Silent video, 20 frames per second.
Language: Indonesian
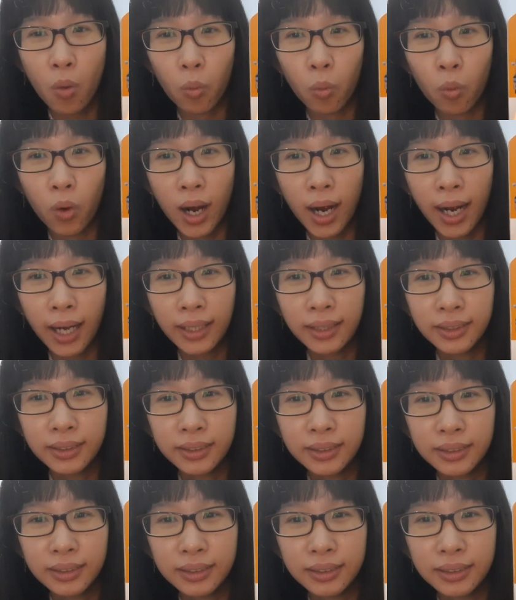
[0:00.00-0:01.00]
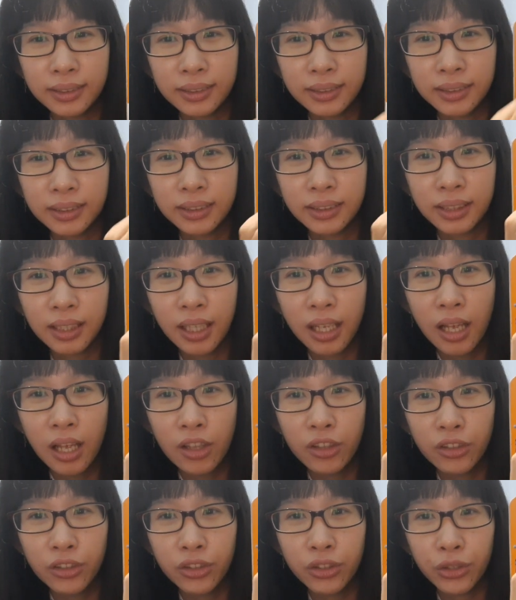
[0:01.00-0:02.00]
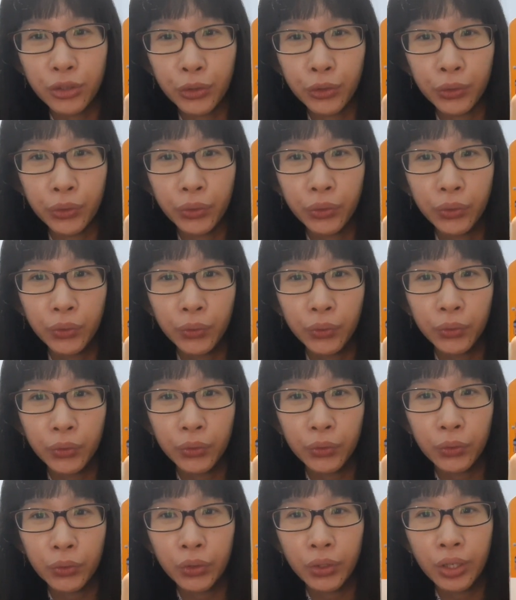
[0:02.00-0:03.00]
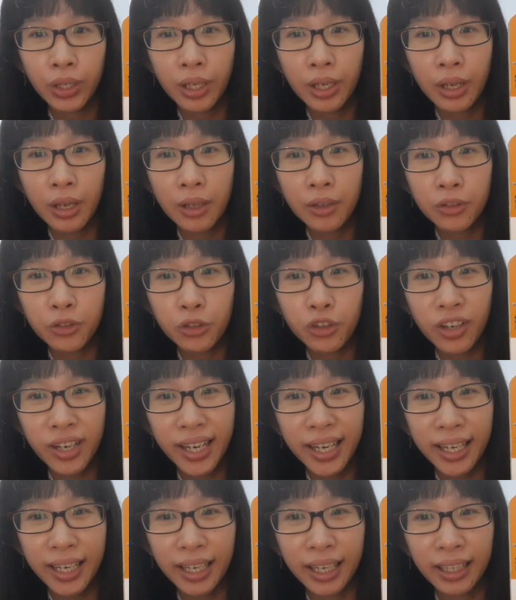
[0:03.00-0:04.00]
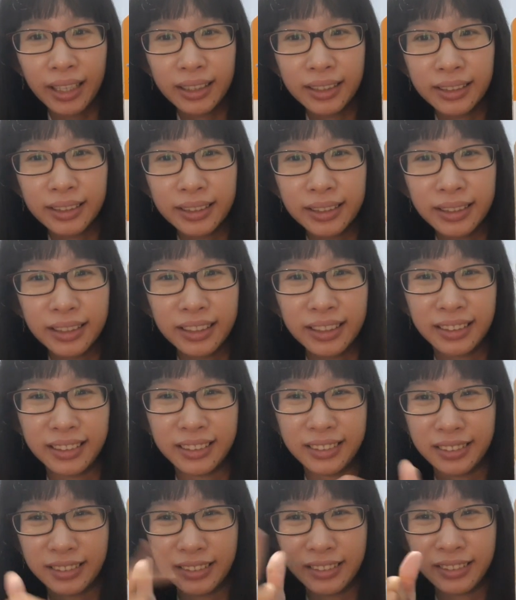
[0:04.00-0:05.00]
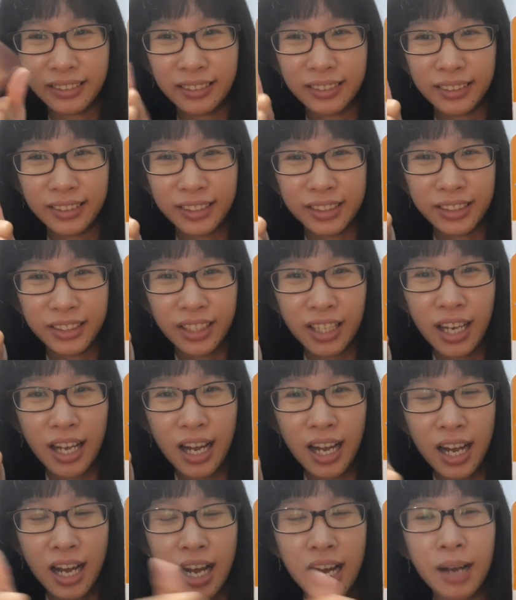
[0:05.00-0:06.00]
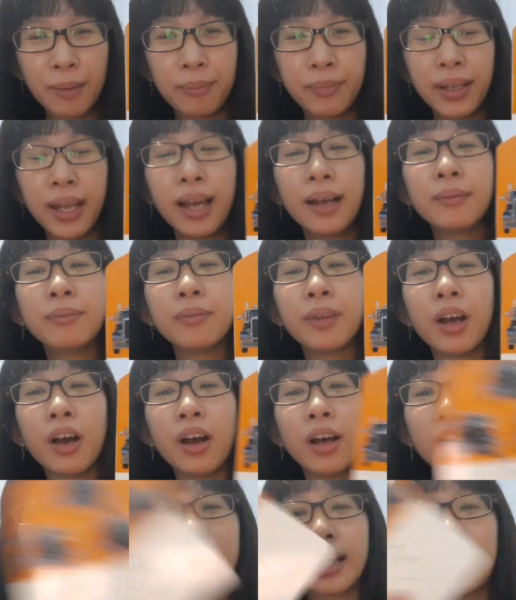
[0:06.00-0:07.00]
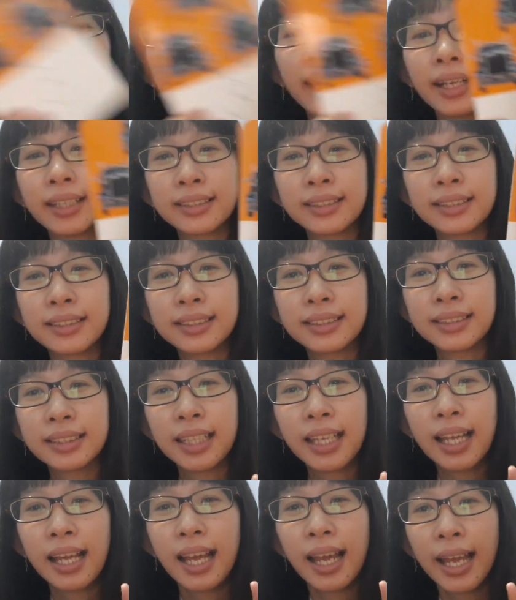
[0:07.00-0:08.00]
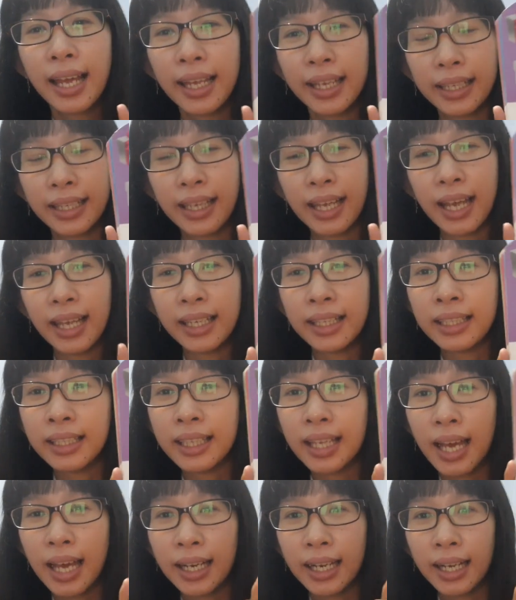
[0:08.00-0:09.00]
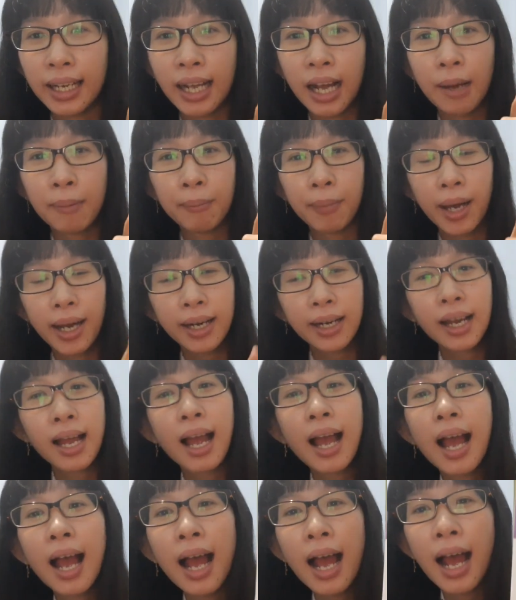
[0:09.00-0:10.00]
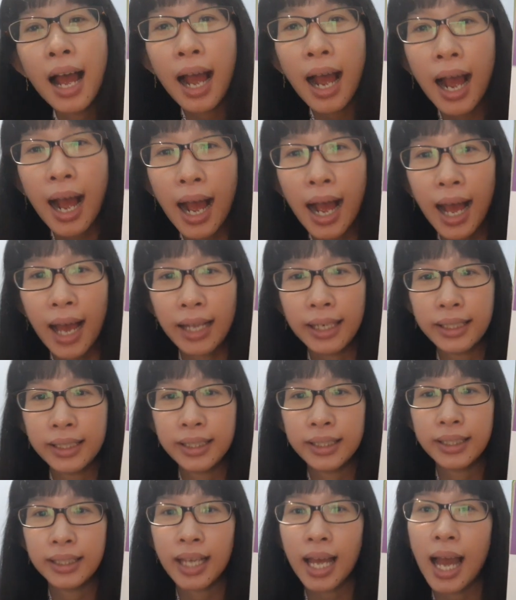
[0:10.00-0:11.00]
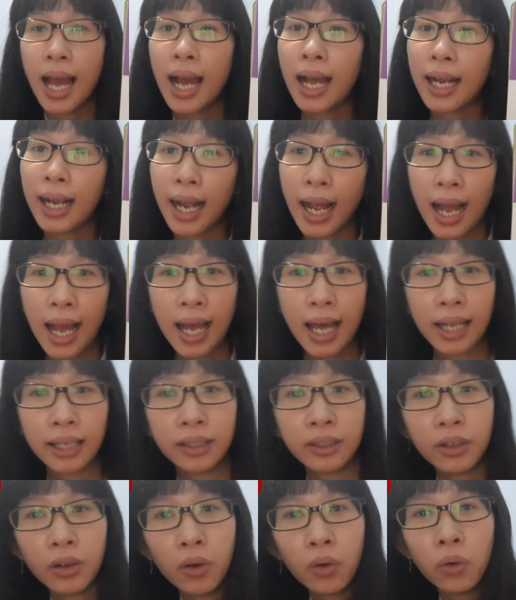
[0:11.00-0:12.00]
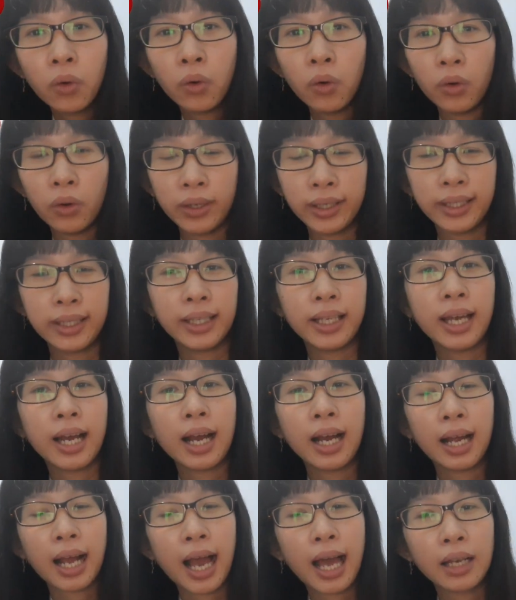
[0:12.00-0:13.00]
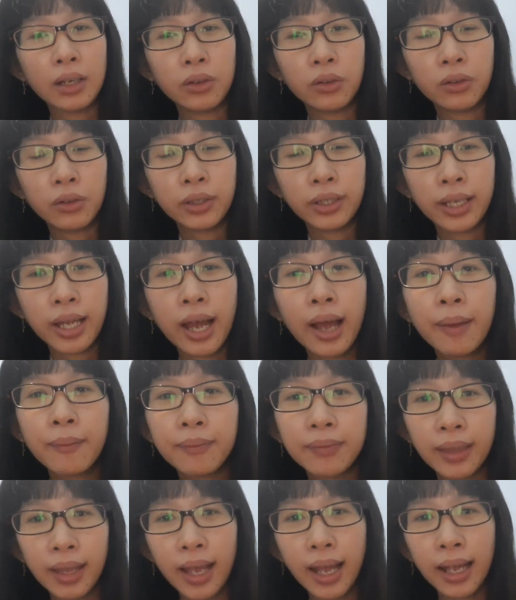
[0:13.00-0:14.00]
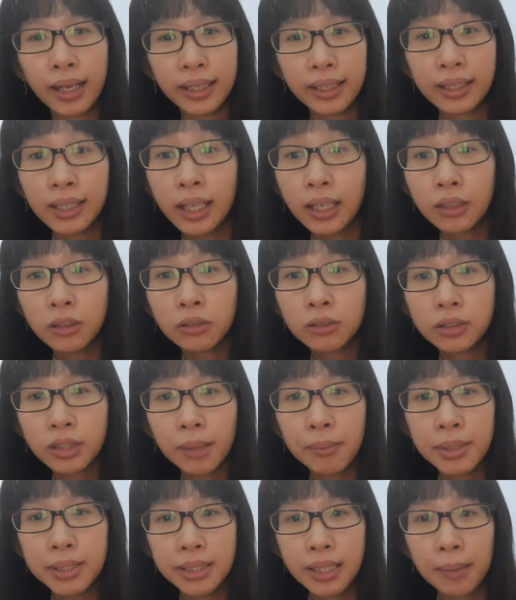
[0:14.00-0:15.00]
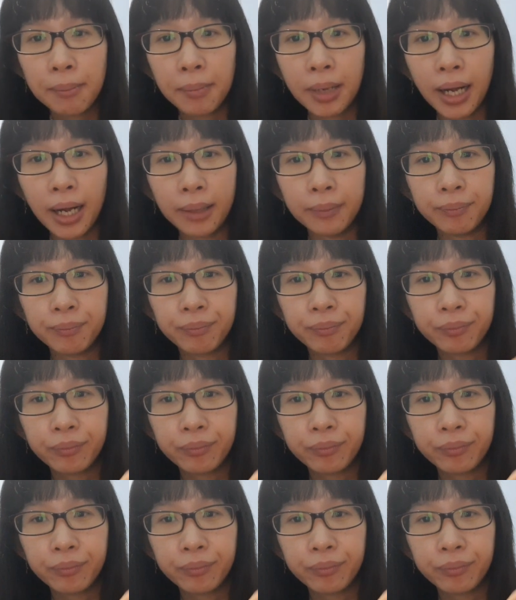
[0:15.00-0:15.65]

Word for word: One, two, three. Good job ya. Oke, okay, next. Ya, ini ada gambar hadiah kado. Iya, kado ya. Nah, kita hitung sama-sama.